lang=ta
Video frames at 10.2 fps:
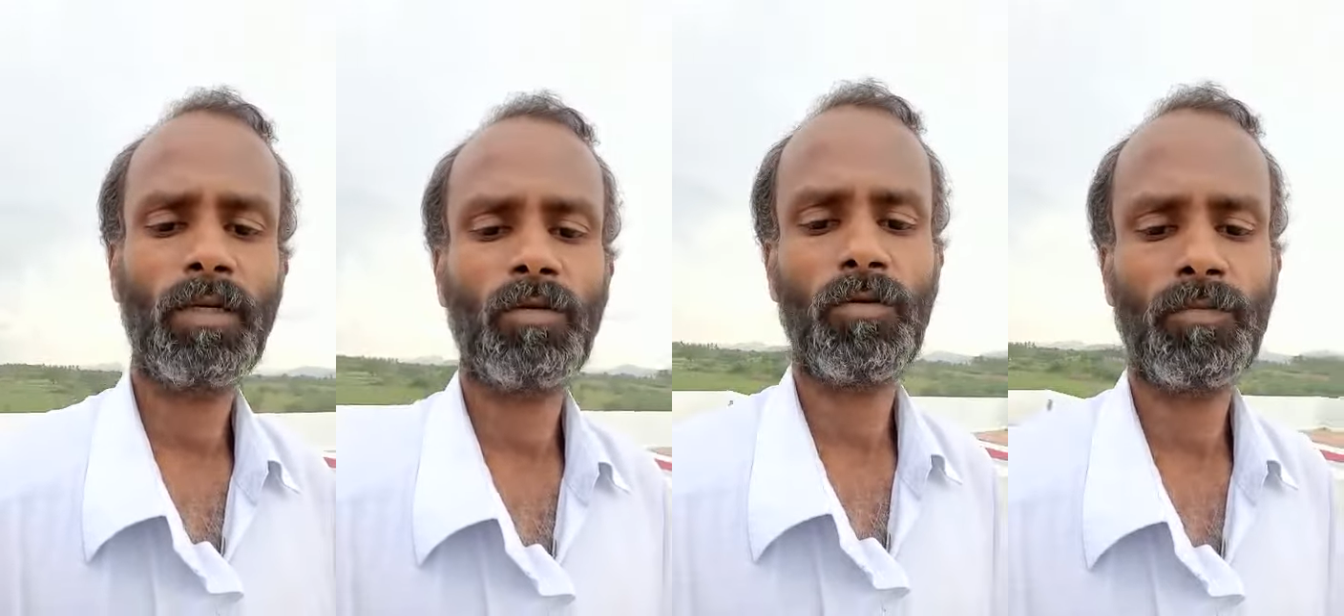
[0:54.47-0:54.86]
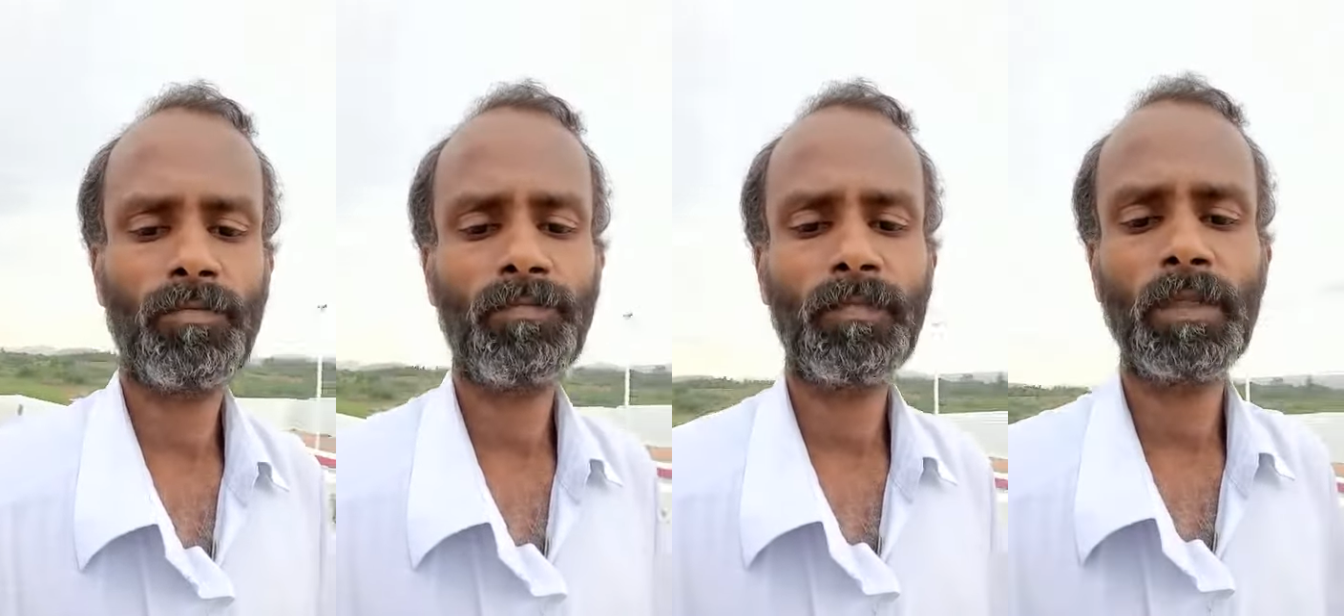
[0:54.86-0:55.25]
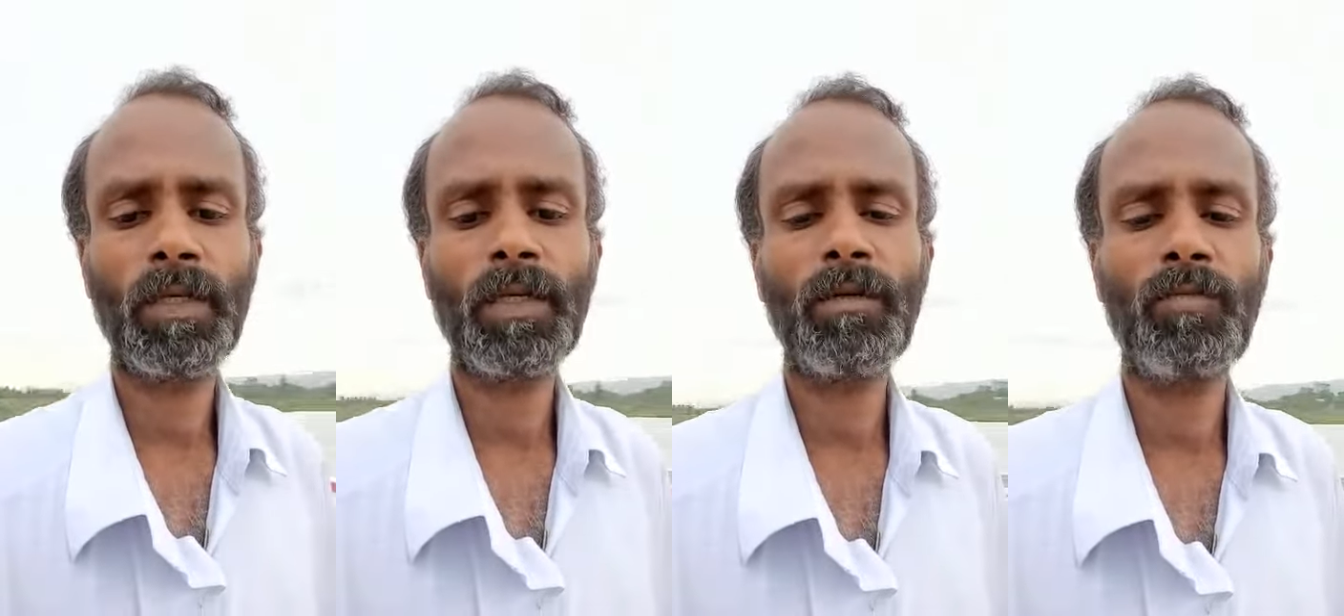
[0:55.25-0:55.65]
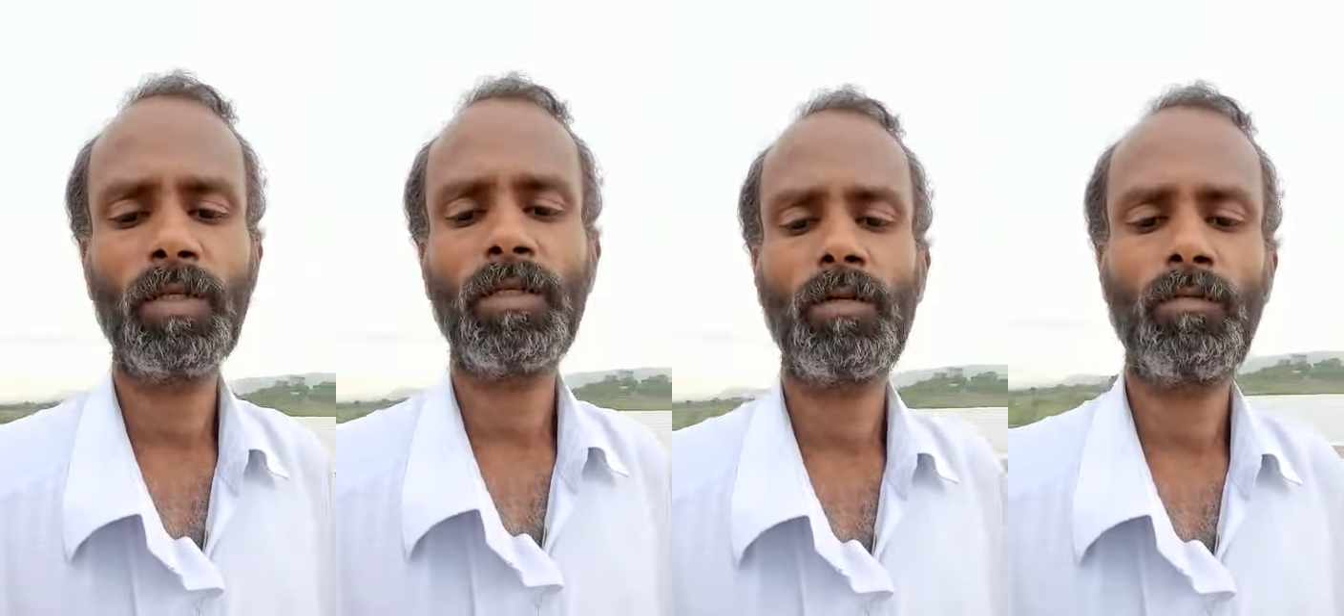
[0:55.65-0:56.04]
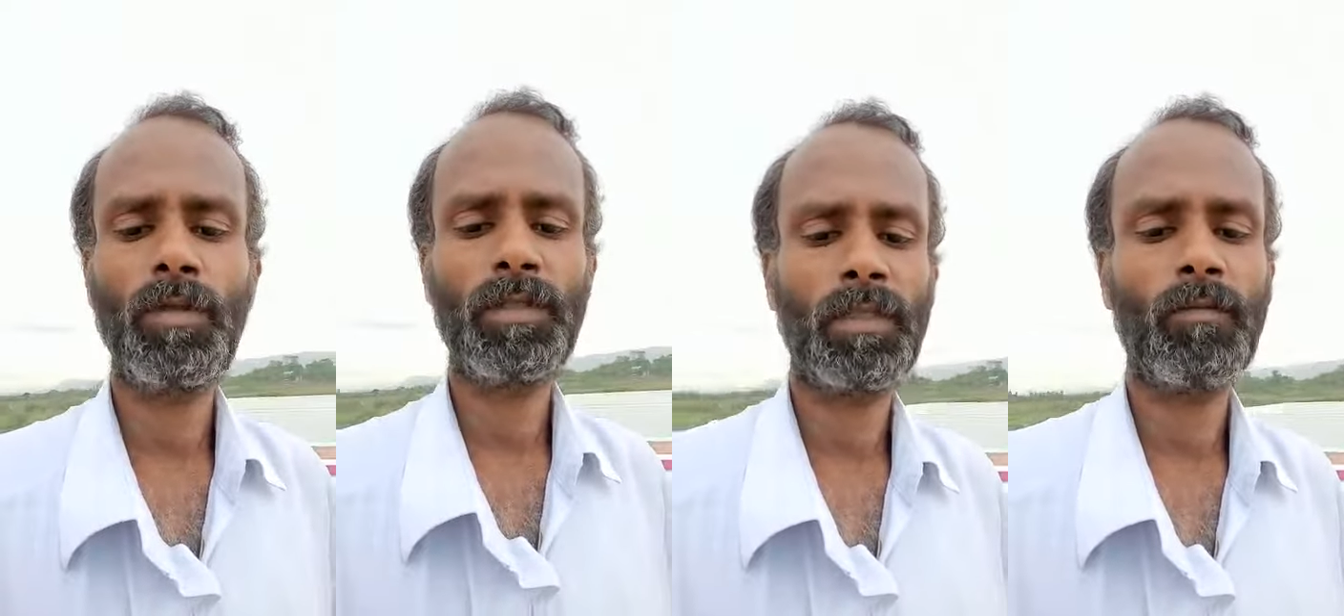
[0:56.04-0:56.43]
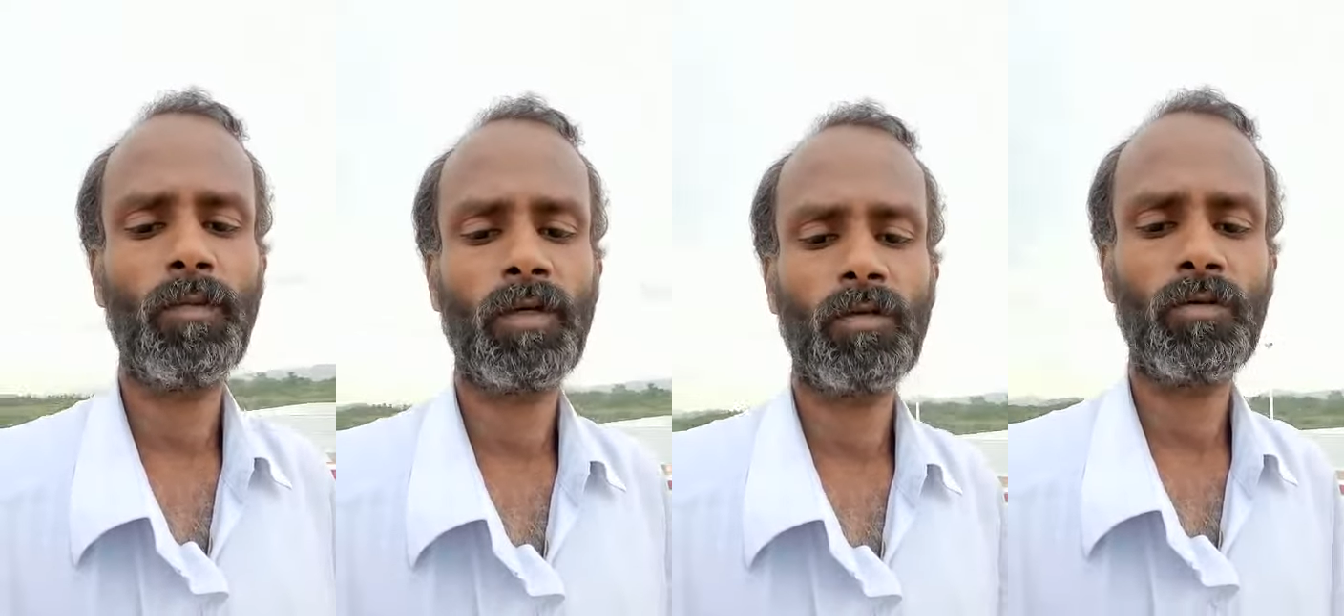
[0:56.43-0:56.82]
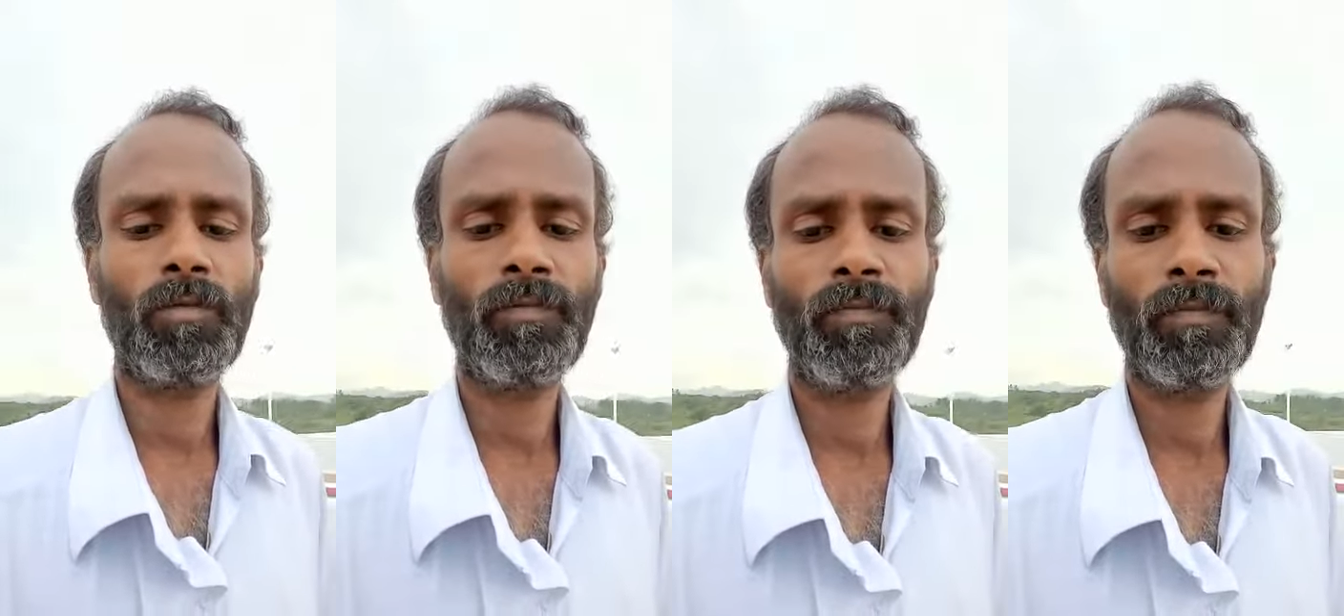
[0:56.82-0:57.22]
இருக்கும் நடக்க முடியாது ரொம்ப சிரமமாக இருக்கும்